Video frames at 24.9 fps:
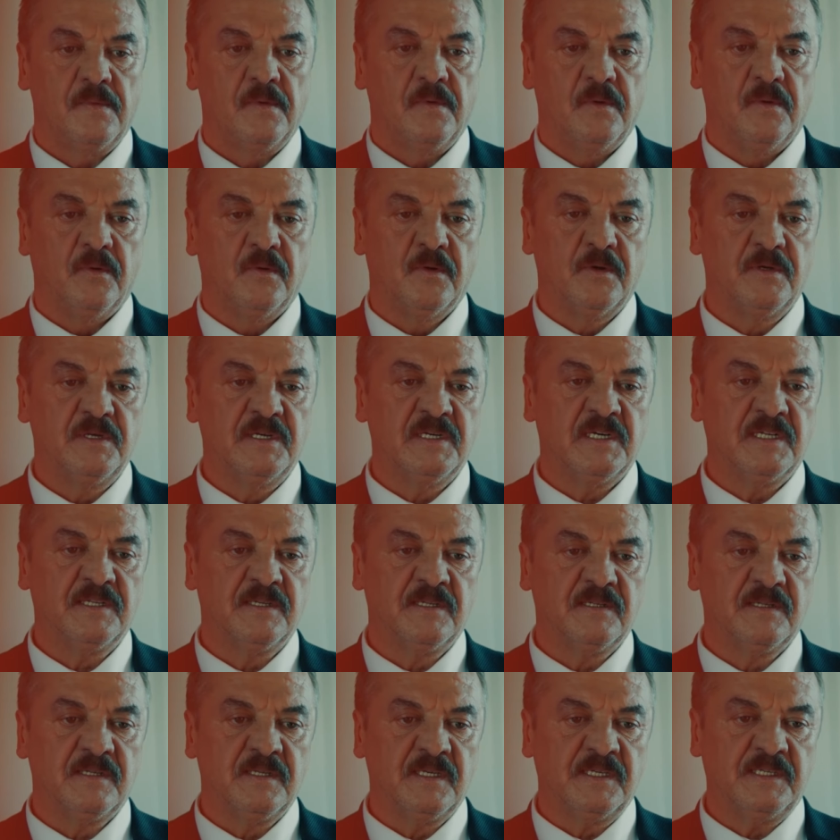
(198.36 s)
شكله
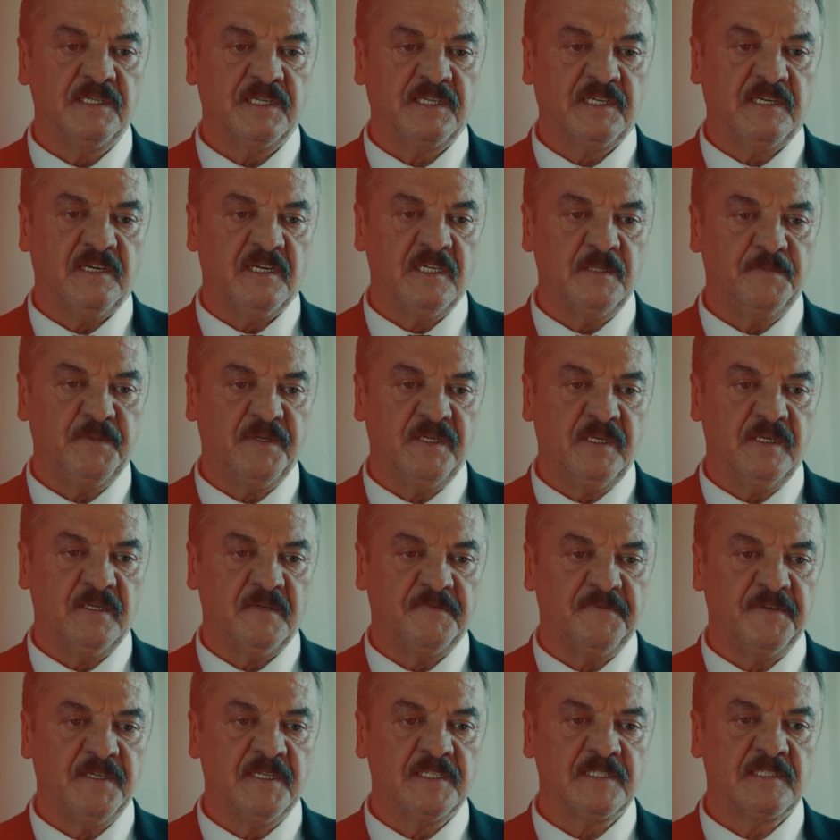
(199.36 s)
واثق بالكلب يلي
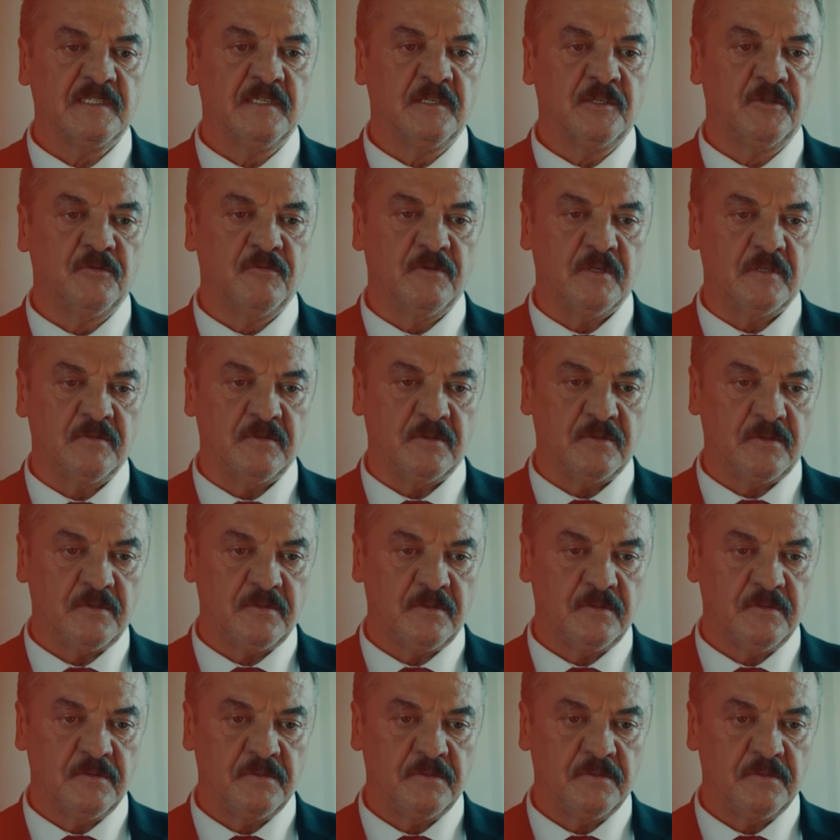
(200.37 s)
معه زيادة عن اللزوم